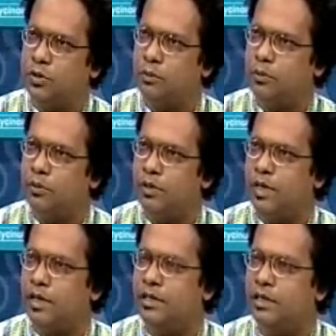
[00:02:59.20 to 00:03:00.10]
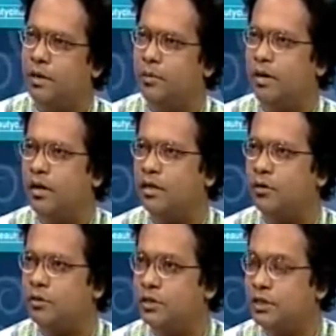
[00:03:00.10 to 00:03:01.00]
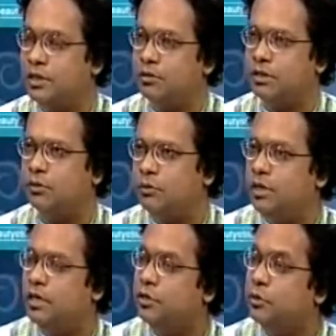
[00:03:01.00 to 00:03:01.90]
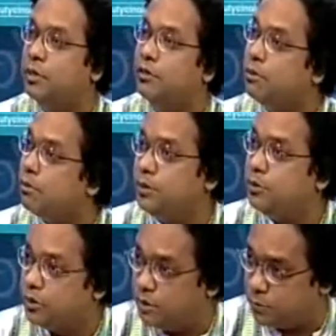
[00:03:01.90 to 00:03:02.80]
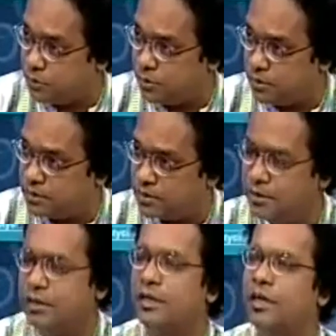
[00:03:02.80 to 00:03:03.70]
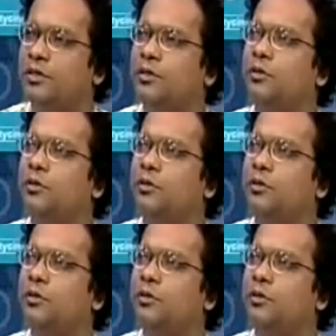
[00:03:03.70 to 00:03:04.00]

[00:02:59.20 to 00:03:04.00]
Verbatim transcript: তো সবগুলোর ক্ষেত্রে আমরা আলাদা করে চিন্তা করছি উইন্টারের সময় কিন্তু আমার বিজয় দিবস আছে